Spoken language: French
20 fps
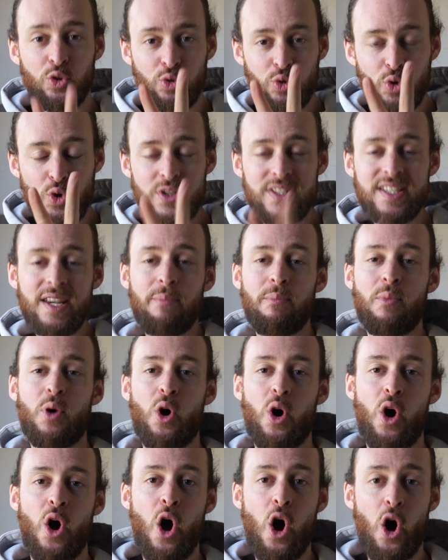
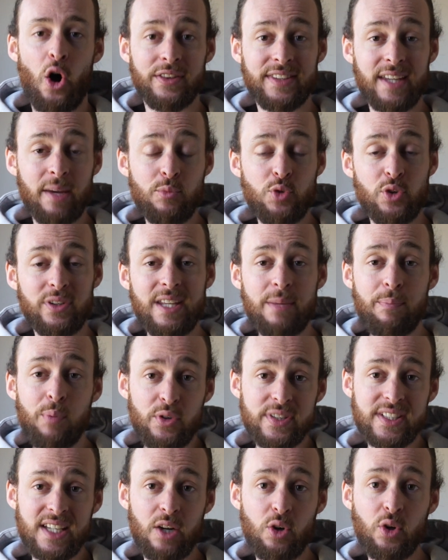Deuxièmement, en termes de
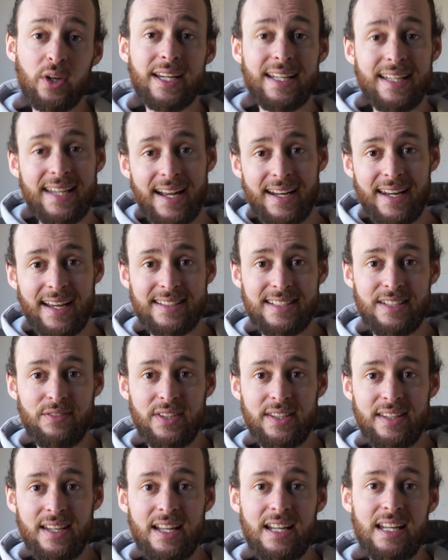dépenses caloriques liées à
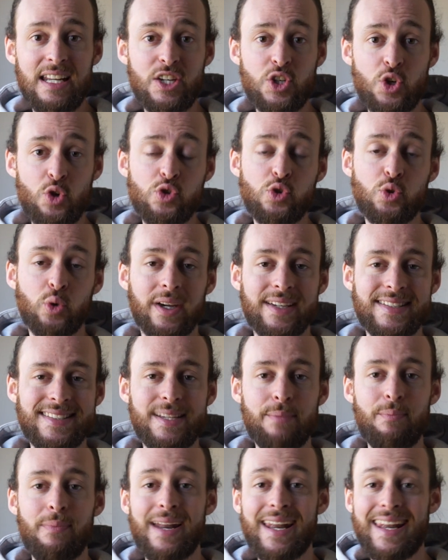l'activité, les gens
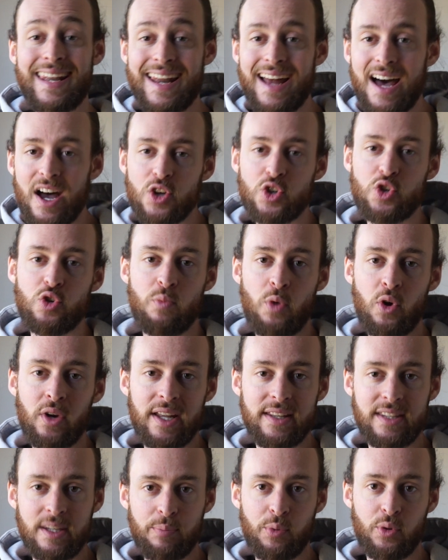surestiment largement
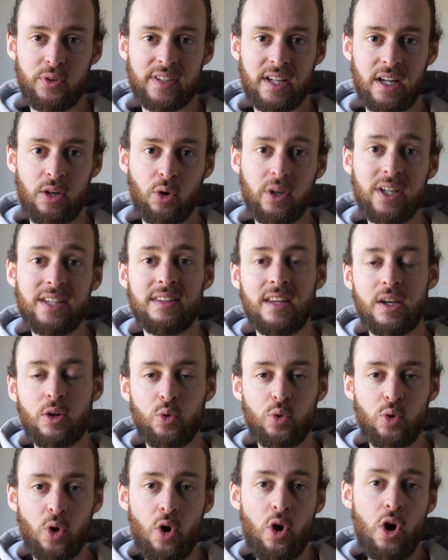la dépense calorique
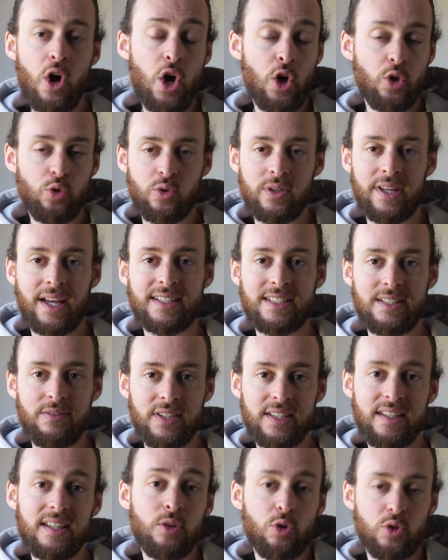découlant d'une
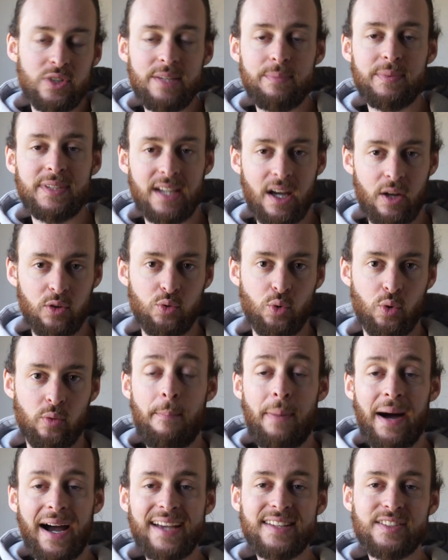activité de type cardio.
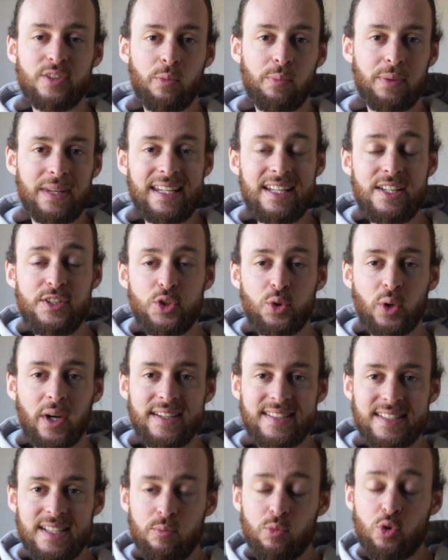Par exemple, ils
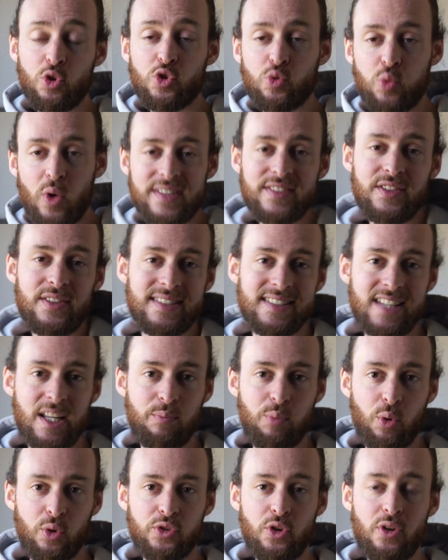surestiment de
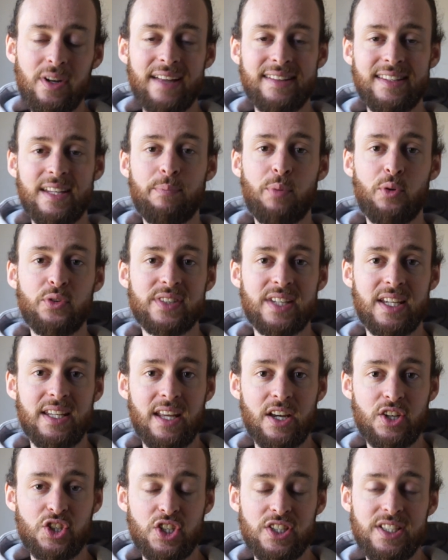67% la dépense
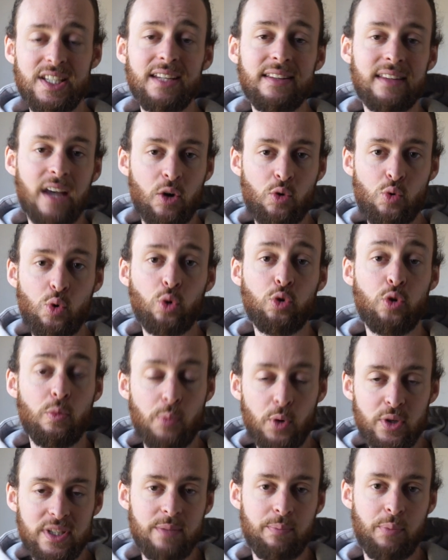énergétique d'un cours de body